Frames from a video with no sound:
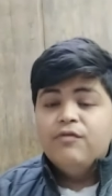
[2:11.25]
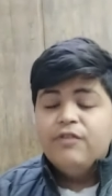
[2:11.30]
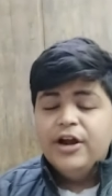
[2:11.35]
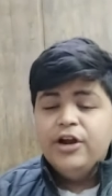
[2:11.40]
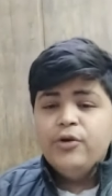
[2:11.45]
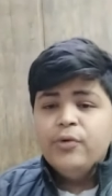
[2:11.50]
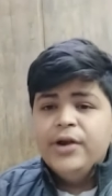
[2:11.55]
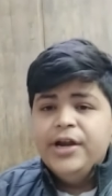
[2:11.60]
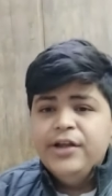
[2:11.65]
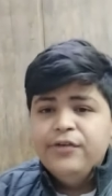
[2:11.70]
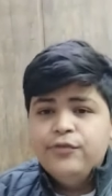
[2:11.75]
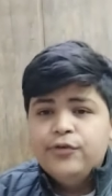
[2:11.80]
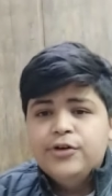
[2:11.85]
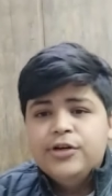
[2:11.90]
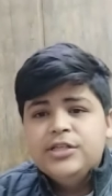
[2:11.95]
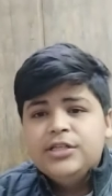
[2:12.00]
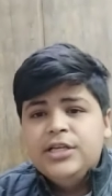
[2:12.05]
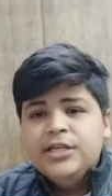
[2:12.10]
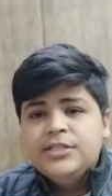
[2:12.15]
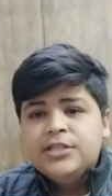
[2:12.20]
वन ट्वेंटी
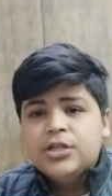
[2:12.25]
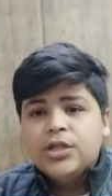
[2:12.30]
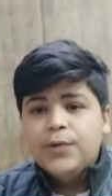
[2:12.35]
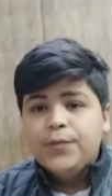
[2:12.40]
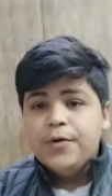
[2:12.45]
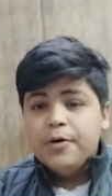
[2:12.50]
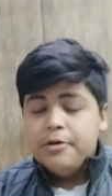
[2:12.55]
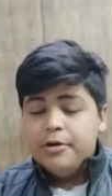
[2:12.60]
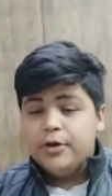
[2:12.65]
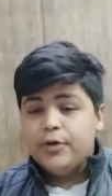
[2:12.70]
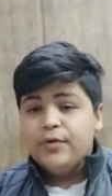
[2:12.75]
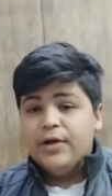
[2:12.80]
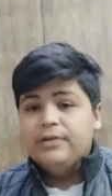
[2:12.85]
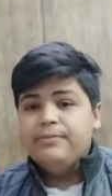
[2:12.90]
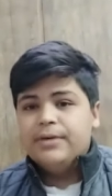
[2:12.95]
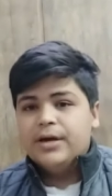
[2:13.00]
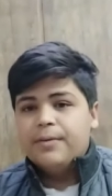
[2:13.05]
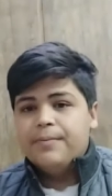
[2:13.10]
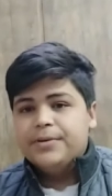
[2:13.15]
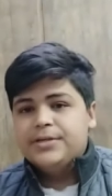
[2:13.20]
फोटोज ले सकते हो वही
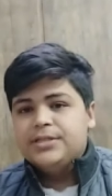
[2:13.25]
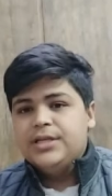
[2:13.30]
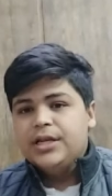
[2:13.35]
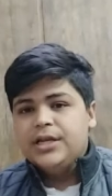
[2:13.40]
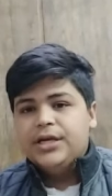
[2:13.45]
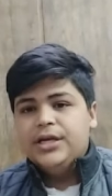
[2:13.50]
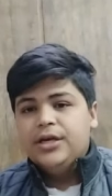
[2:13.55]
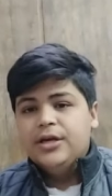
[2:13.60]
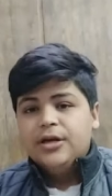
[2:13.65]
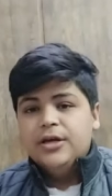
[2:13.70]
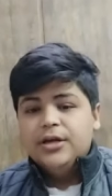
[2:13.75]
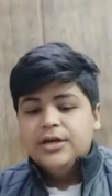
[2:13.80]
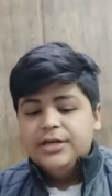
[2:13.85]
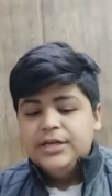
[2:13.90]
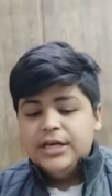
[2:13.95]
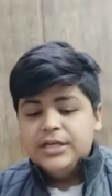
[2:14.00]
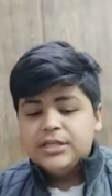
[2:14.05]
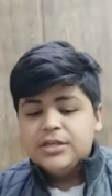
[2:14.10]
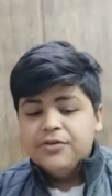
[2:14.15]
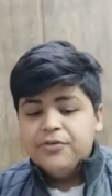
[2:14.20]
ट्वेल्व मेगा पिक्सल की
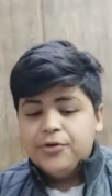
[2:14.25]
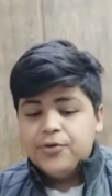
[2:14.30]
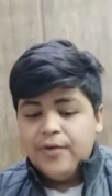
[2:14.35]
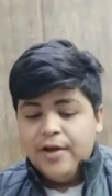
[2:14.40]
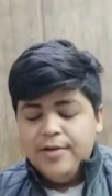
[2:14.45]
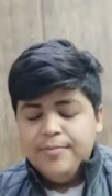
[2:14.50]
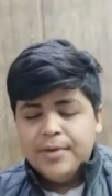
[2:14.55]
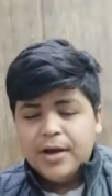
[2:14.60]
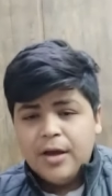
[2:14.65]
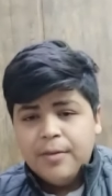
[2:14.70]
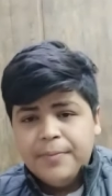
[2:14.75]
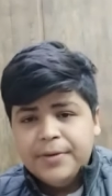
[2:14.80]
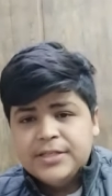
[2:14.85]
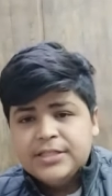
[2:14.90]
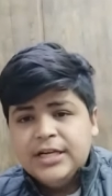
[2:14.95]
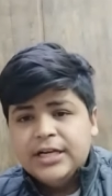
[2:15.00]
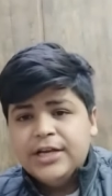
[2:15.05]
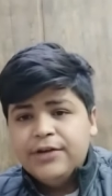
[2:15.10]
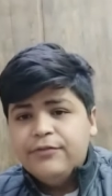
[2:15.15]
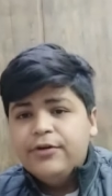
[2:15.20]
यस ट्वेल्व मेगा
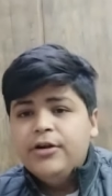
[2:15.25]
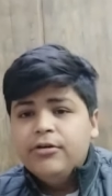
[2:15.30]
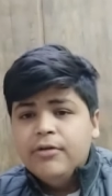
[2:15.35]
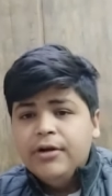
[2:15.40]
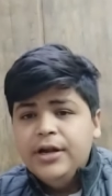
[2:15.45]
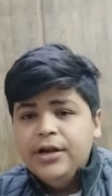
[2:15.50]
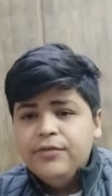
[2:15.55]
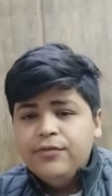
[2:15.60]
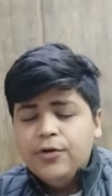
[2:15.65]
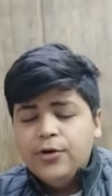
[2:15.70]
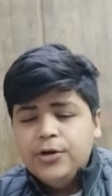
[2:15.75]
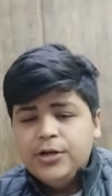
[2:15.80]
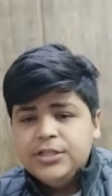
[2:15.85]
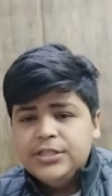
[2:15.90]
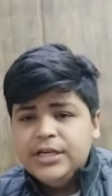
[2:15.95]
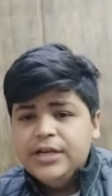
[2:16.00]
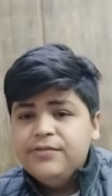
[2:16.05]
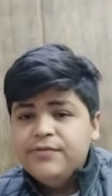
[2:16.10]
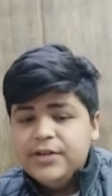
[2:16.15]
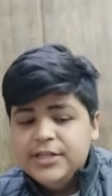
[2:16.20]
पिक्सल की वन ट्वेंटी
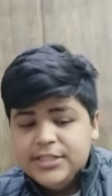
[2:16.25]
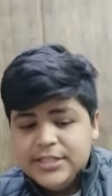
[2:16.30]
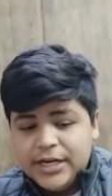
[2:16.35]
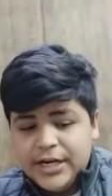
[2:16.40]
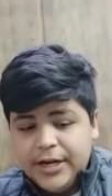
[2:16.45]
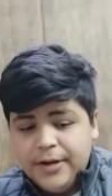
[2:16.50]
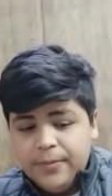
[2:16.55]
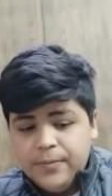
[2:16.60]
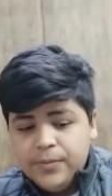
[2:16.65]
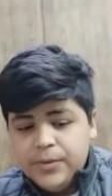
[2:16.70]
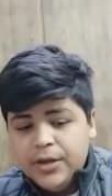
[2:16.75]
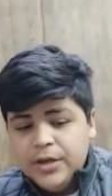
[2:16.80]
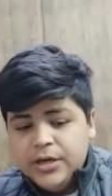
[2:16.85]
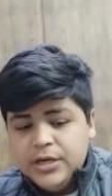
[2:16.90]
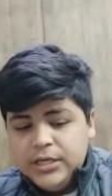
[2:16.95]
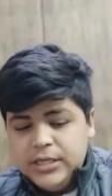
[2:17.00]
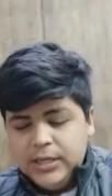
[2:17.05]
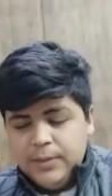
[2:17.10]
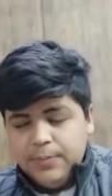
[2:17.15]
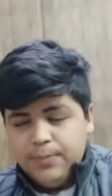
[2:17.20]
फोटोज इन वन सेकेंड
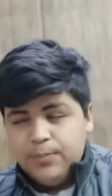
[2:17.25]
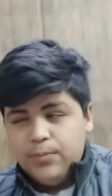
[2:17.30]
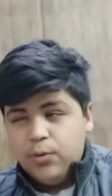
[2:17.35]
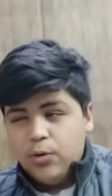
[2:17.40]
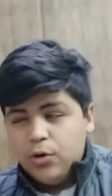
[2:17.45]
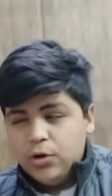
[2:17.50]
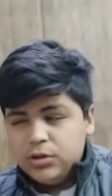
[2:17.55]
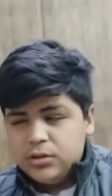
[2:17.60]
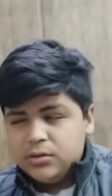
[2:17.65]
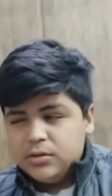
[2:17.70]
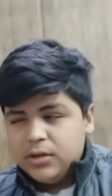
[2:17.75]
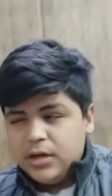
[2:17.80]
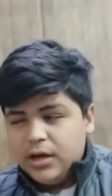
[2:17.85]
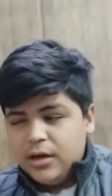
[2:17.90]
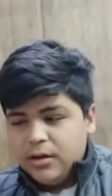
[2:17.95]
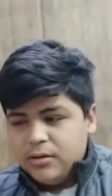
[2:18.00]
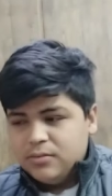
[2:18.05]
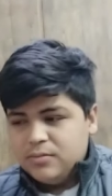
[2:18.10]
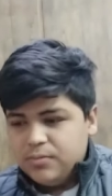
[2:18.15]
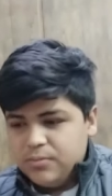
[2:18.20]
ये बहुत
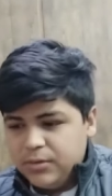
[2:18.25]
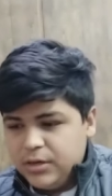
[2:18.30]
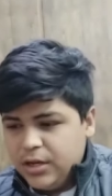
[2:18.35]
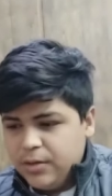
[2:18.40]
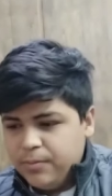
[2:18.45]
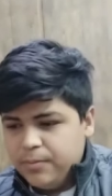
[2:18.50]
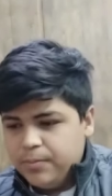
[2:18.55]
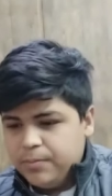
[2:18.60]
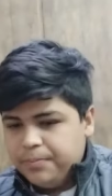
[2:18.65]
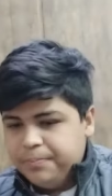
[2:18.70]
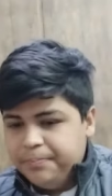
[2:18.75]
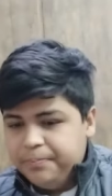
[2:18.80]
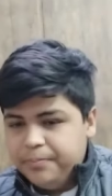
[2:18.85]
मतलब